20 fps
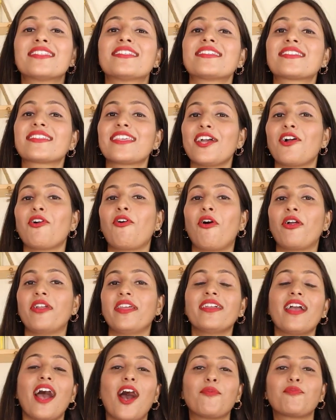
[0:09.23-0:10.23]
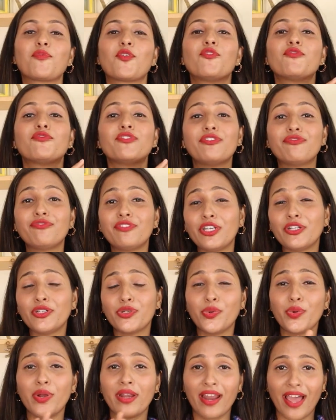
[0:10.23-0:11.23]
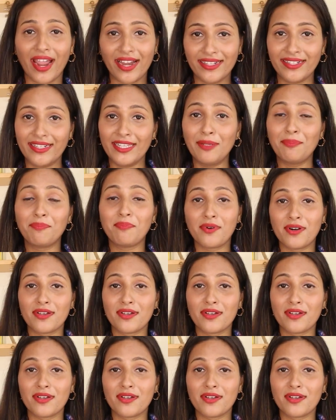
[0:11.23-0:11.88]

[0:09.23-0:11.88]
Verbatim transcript: जिसके अकॉर्डिंग आपको 50 टू 90